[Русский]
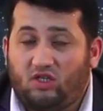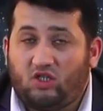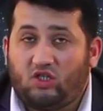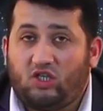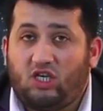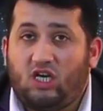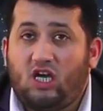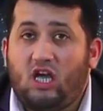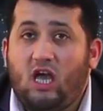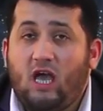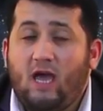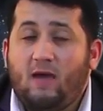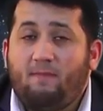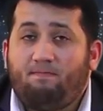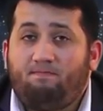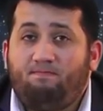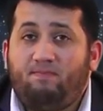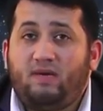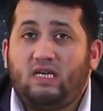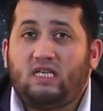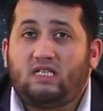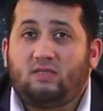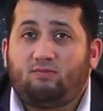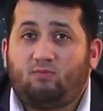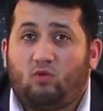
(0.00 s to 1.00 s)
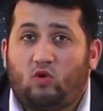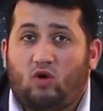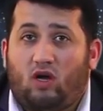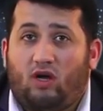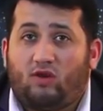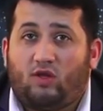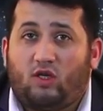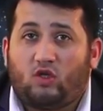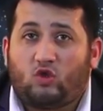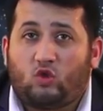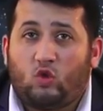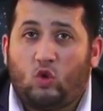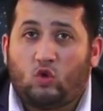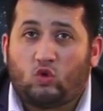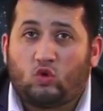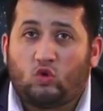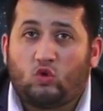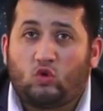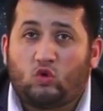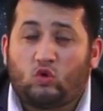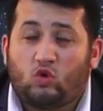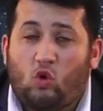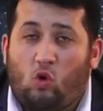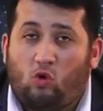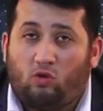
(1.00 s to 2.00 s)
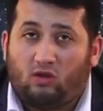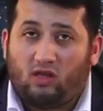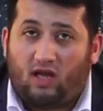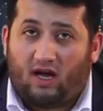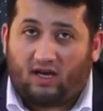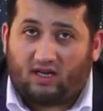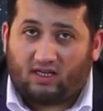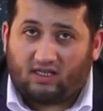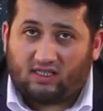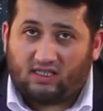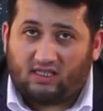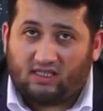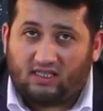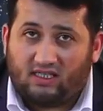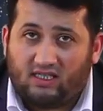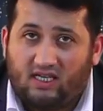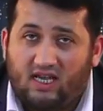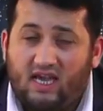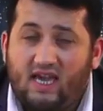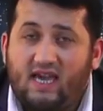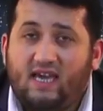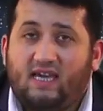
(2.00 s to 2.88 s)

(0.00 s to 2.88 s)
харака. Приведем пример.